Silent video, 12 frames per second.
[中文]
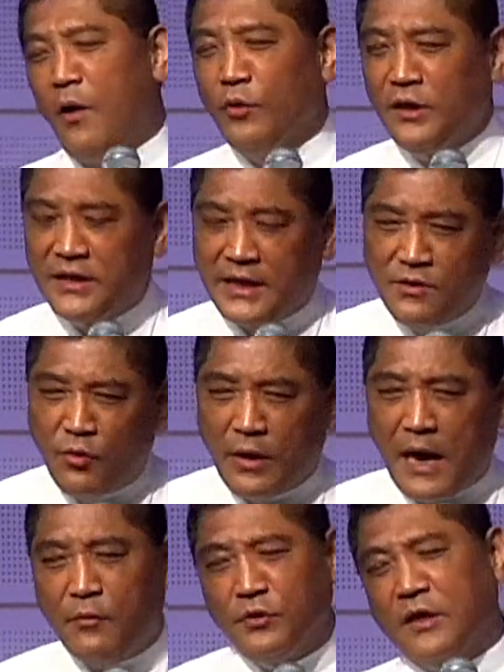我就醒过
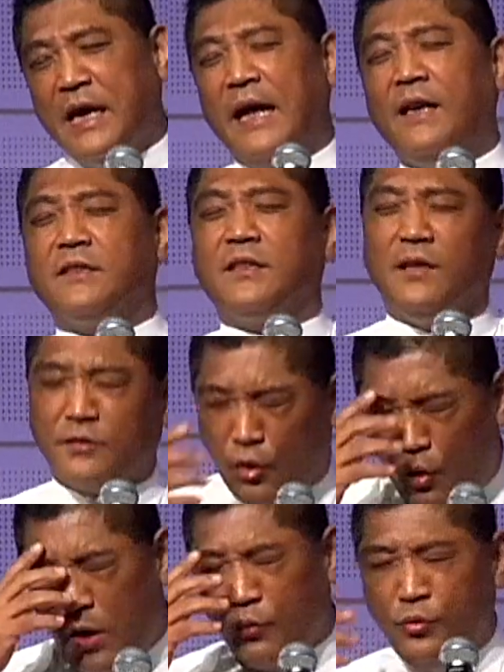来，我就开了车，
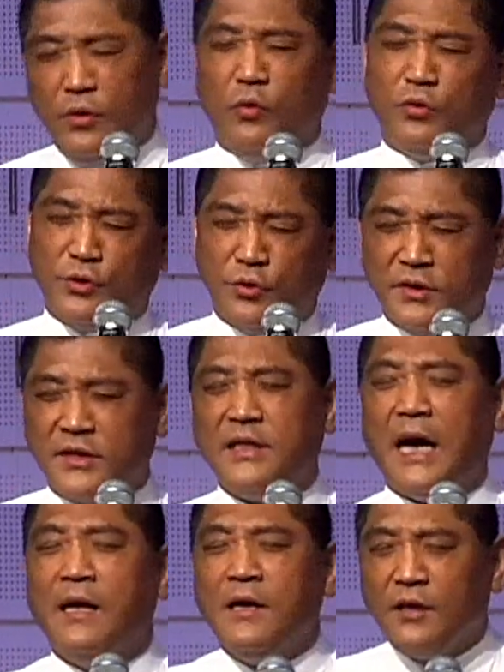头好晕，我休息一
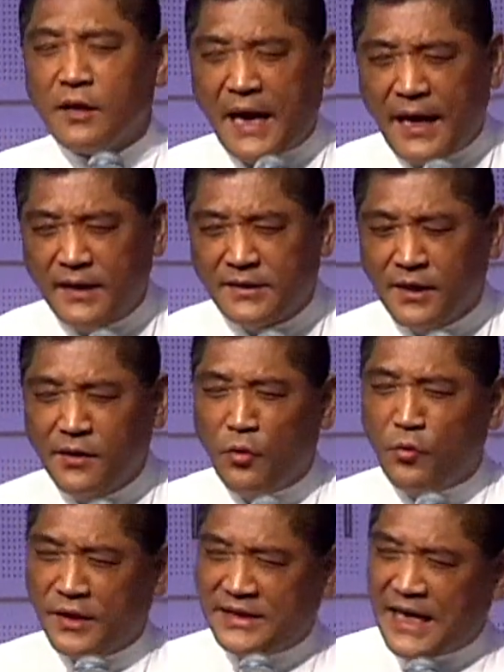下，就开了车又
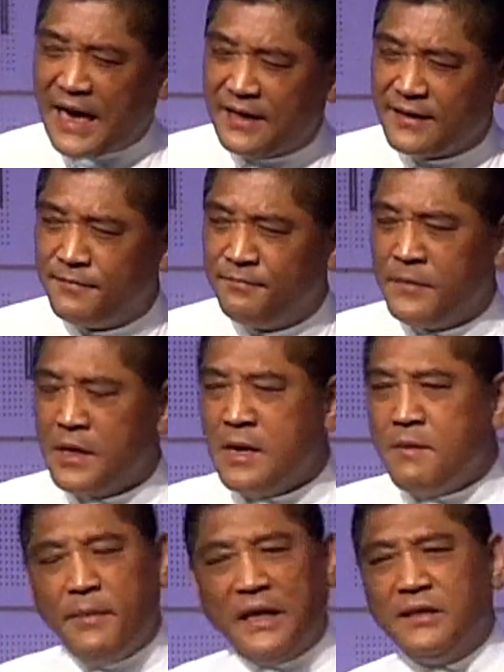回家了。
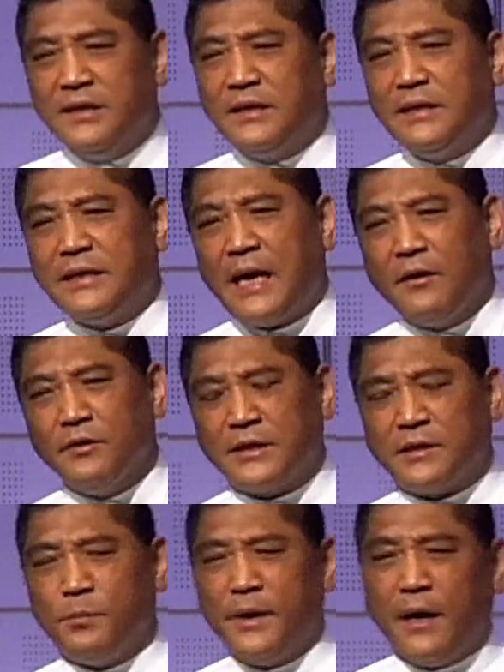每次自杀都
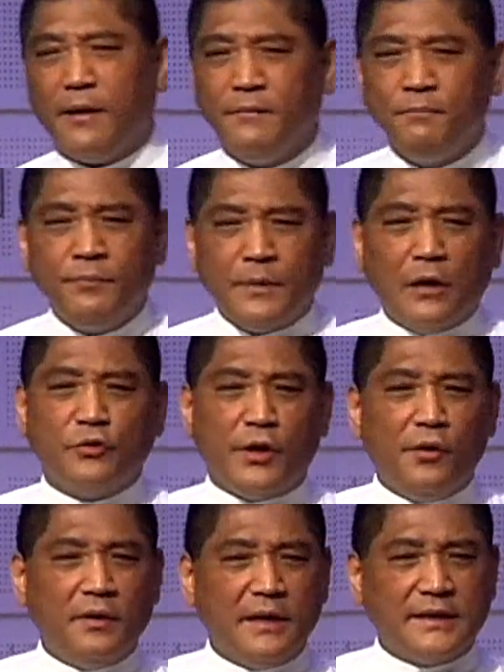死不了。到
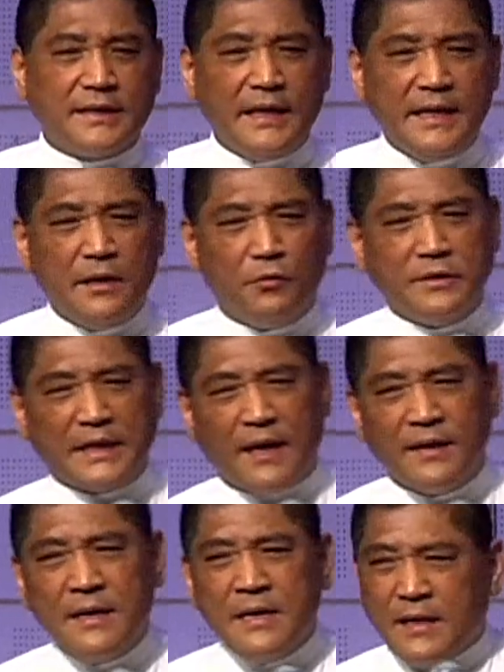最后，那个声音跟我
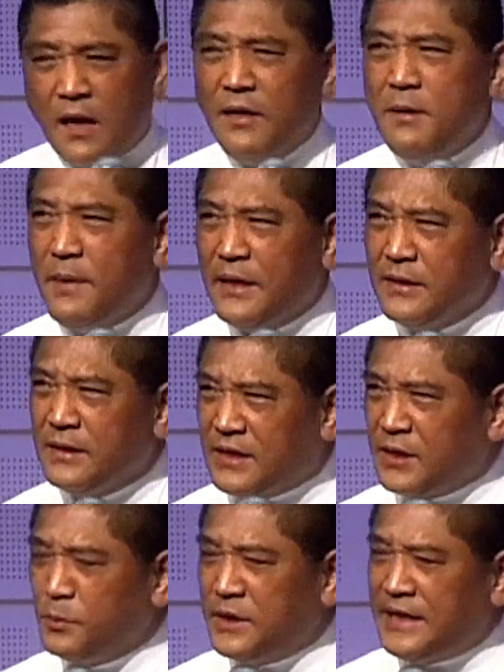讲：“他说你每次你
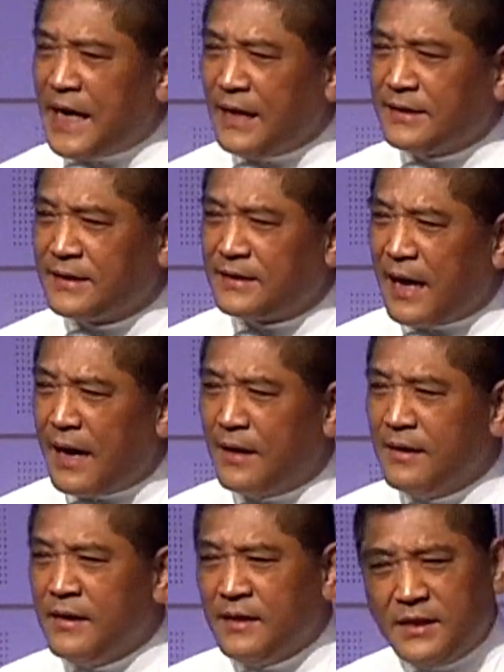是不是假死啊？
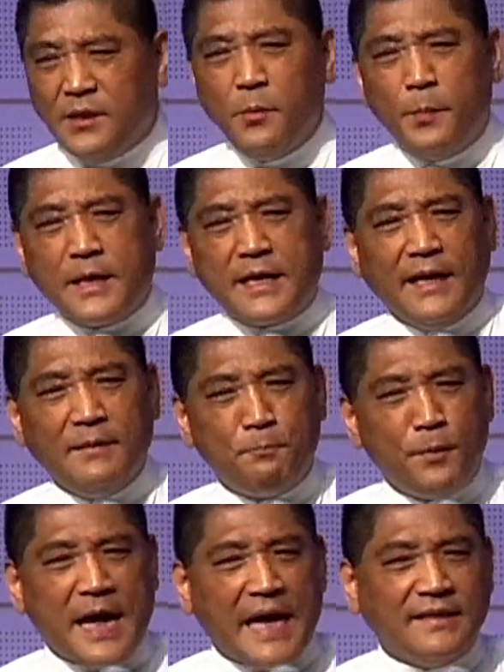你是不是
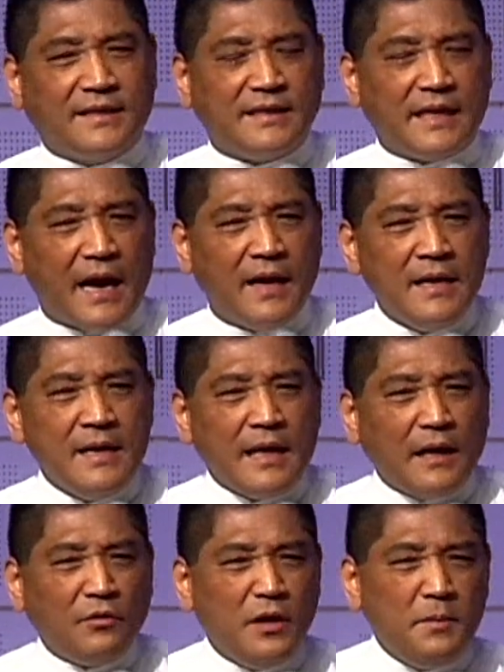不敢死啊？”
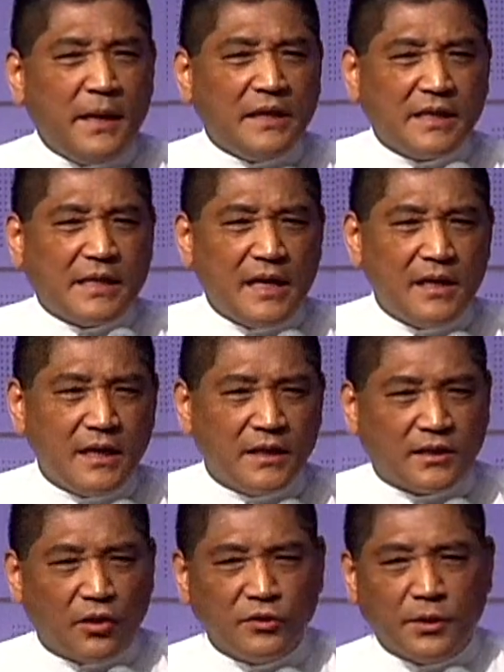他说：“你每次割那个
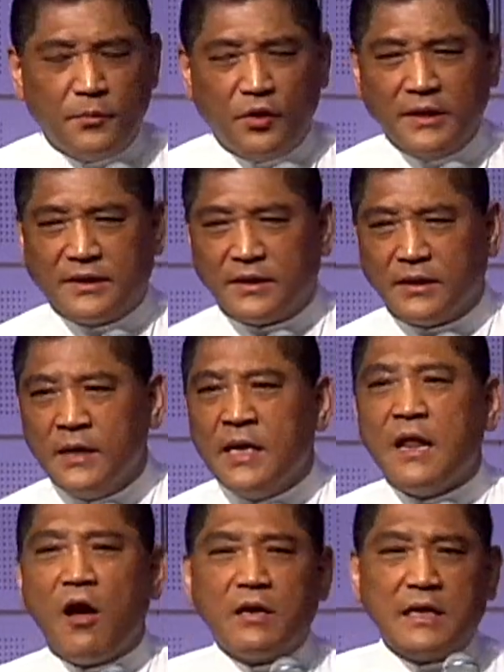手怎么会死？”
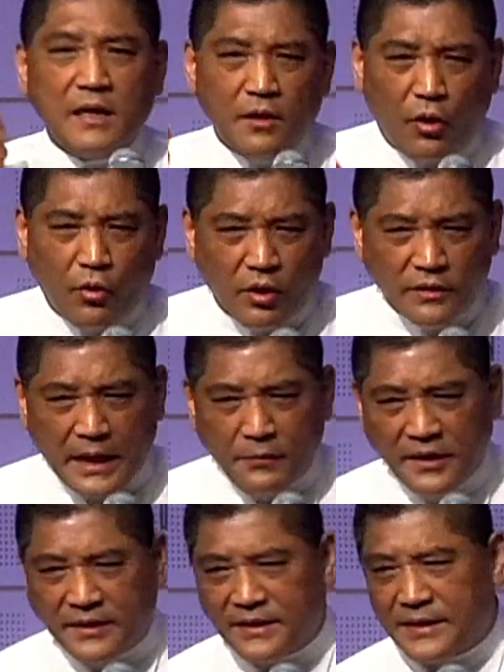他说：“割喉咙才
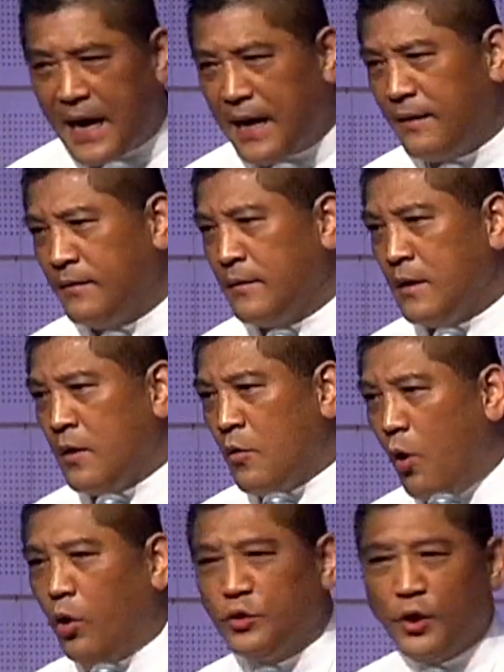会死啊！”
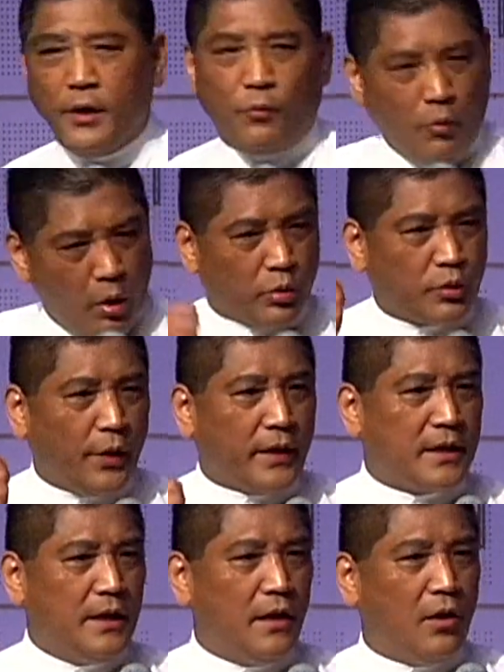我觉得哇，对，
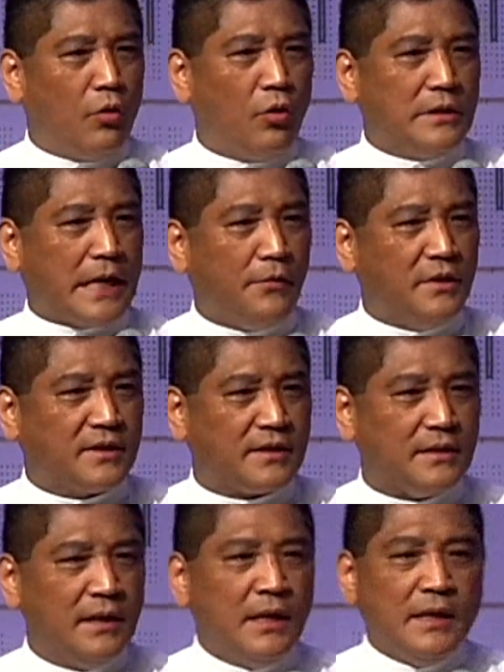割喉咙才会死。
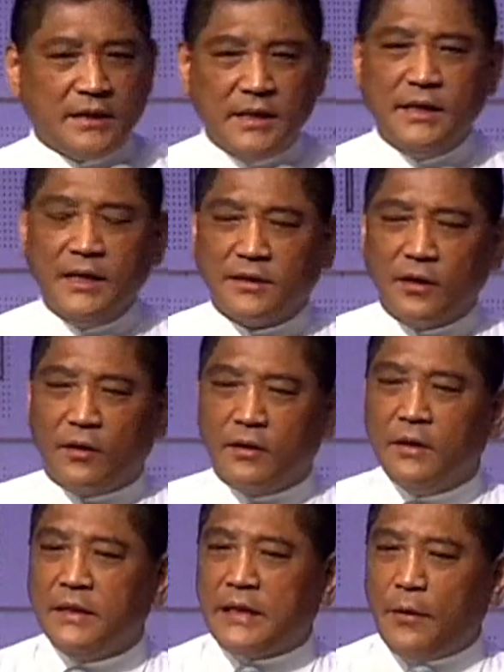其实那时候
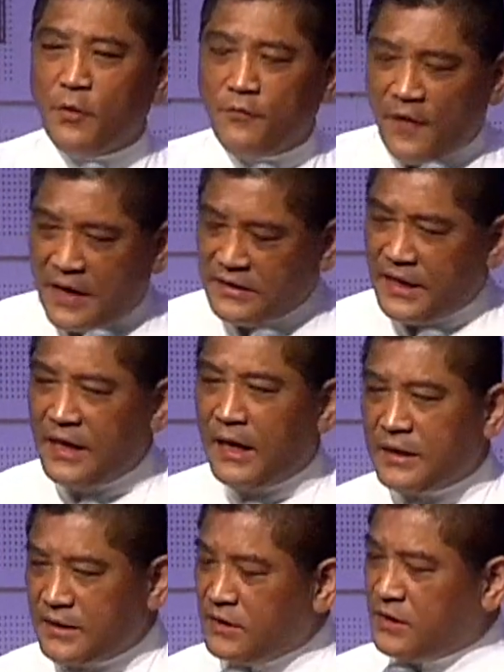在我的房间啊，
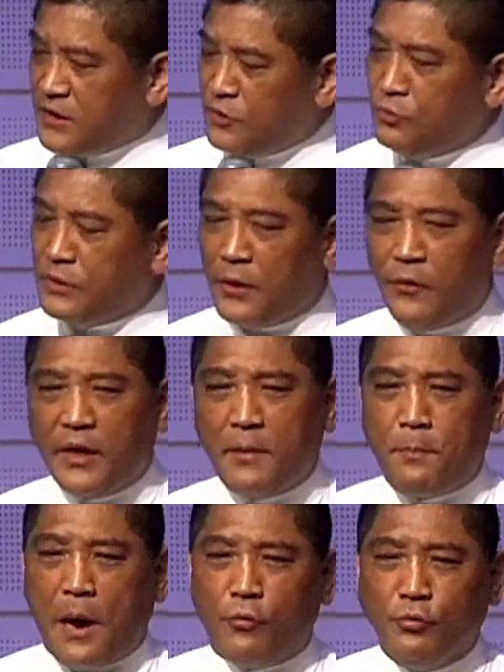已经几乎成为一个
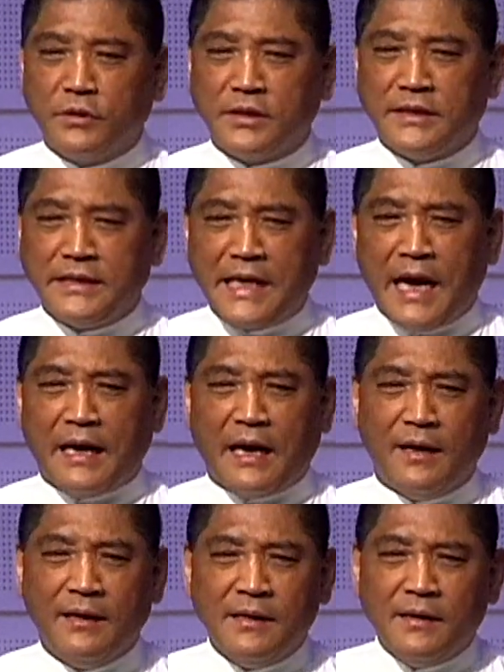保护室一样
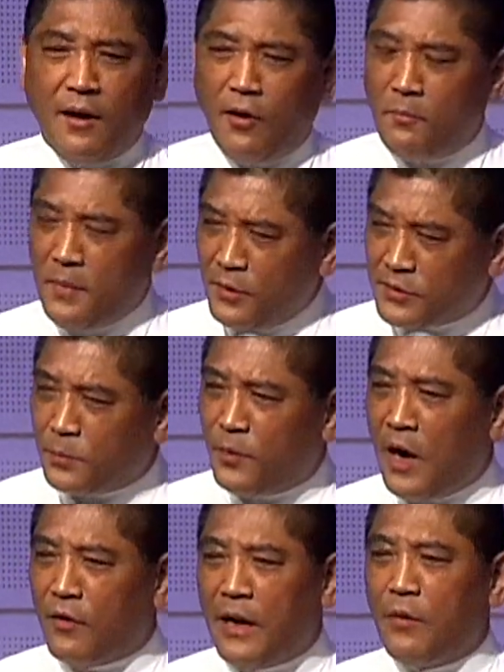了。哦，没有什么
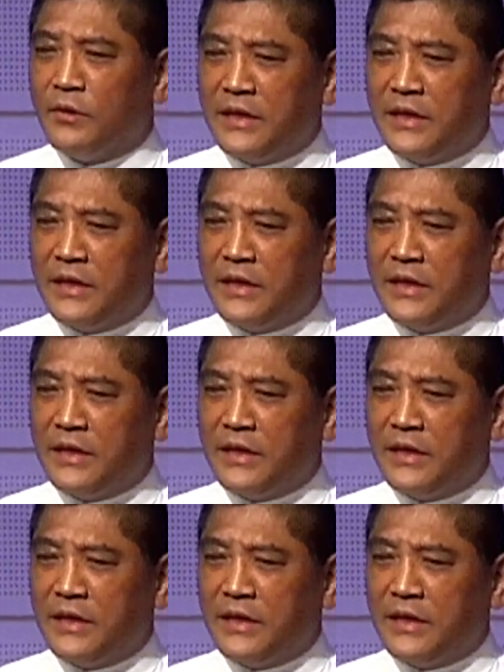好让我